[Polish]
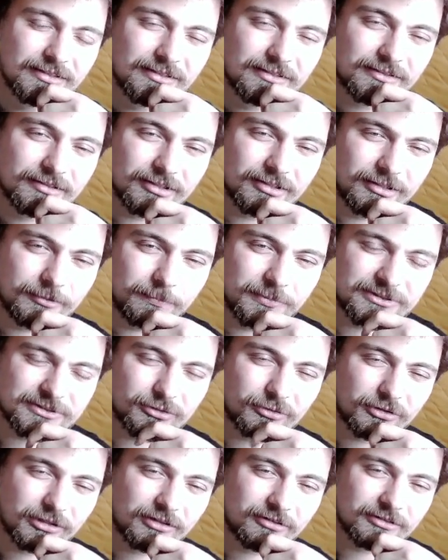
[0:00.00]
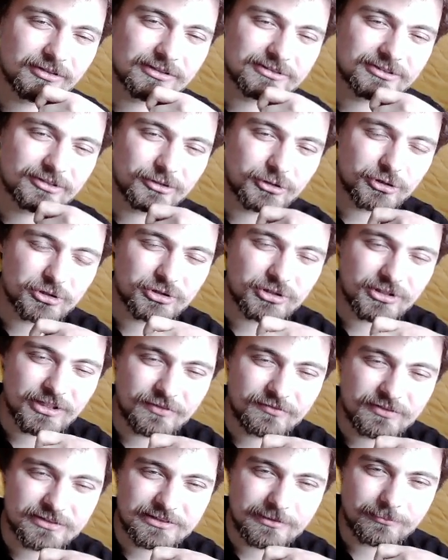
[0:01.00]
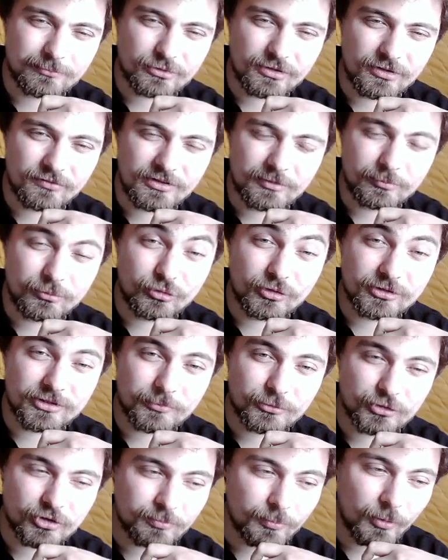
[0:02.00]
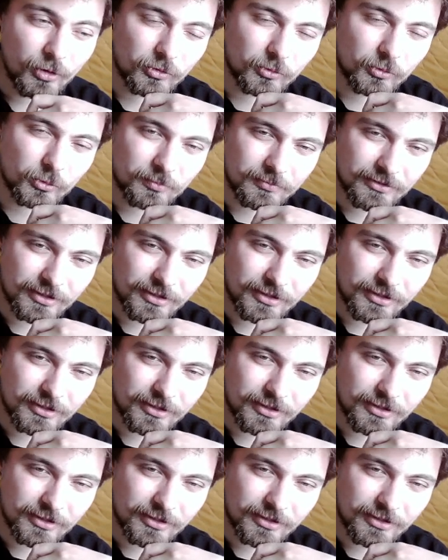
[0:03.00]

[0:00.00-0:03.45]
No i bzdura, okazało się, że najwięcej budowli było na przedpolu,